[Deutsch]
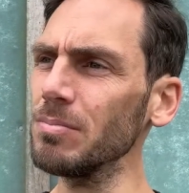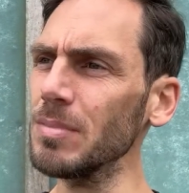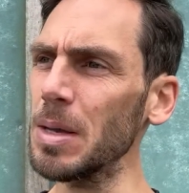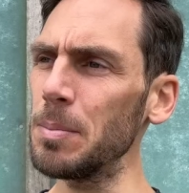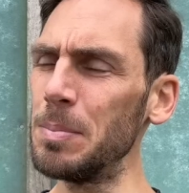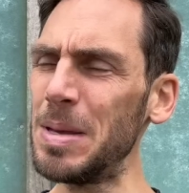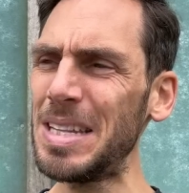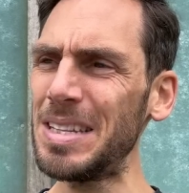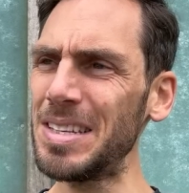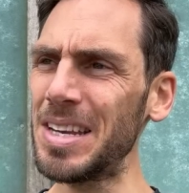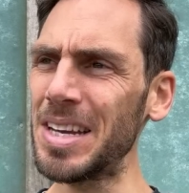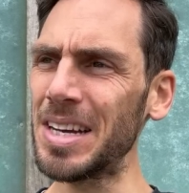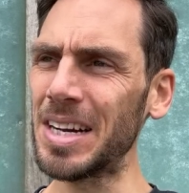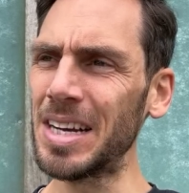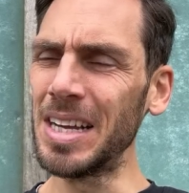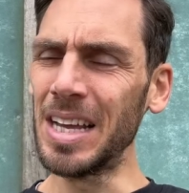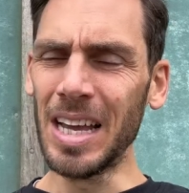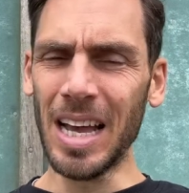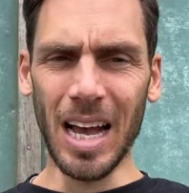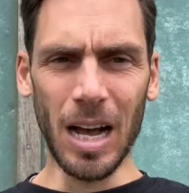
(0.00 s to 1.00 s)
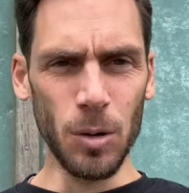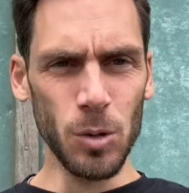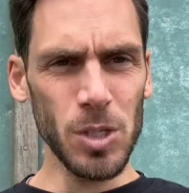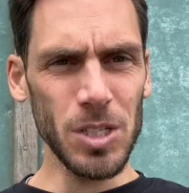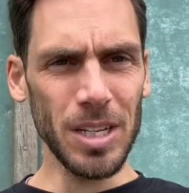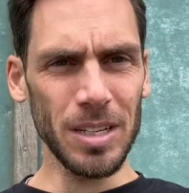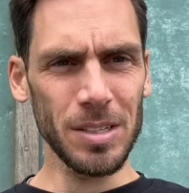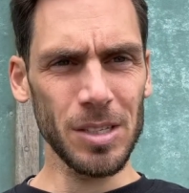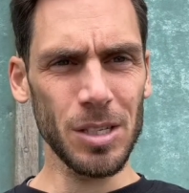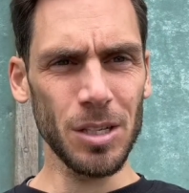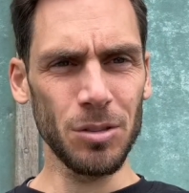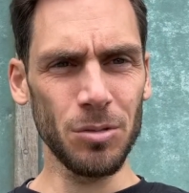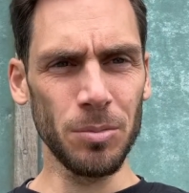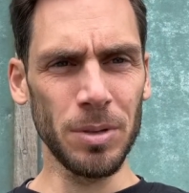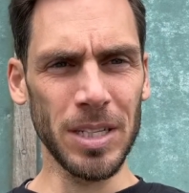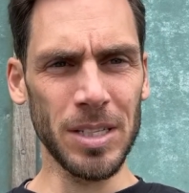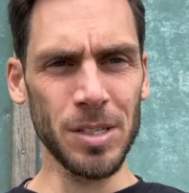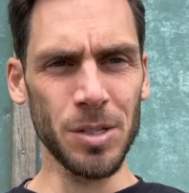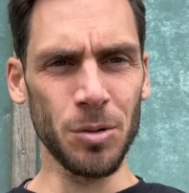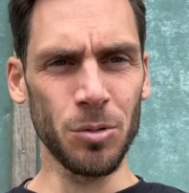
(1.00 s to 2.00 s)
mit der
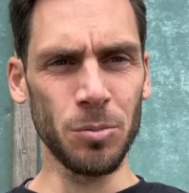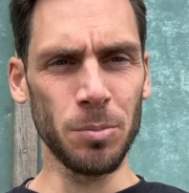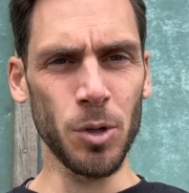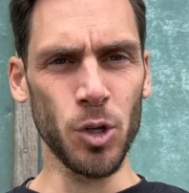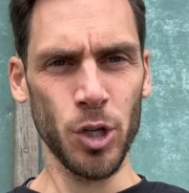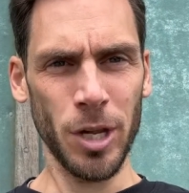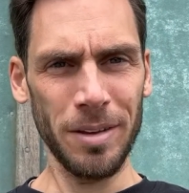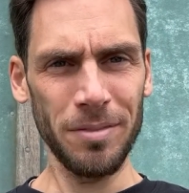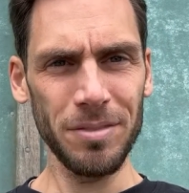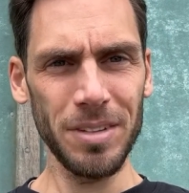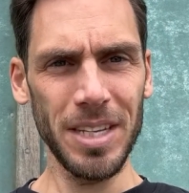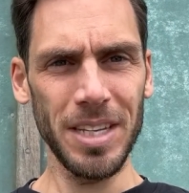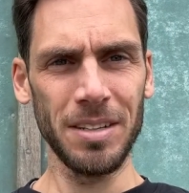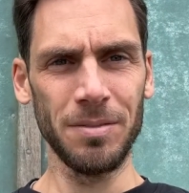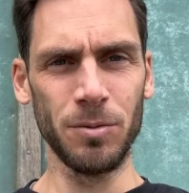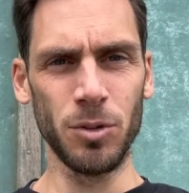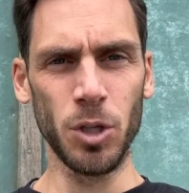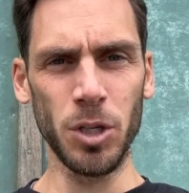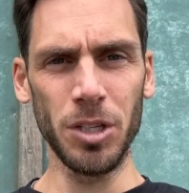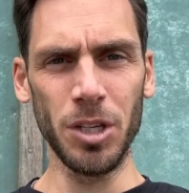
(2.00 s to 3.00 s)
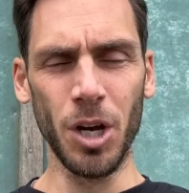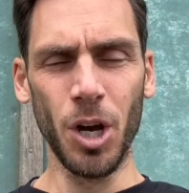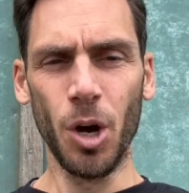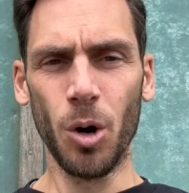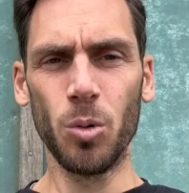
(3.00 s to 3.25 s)
Ausgangssituation beschäftigen wird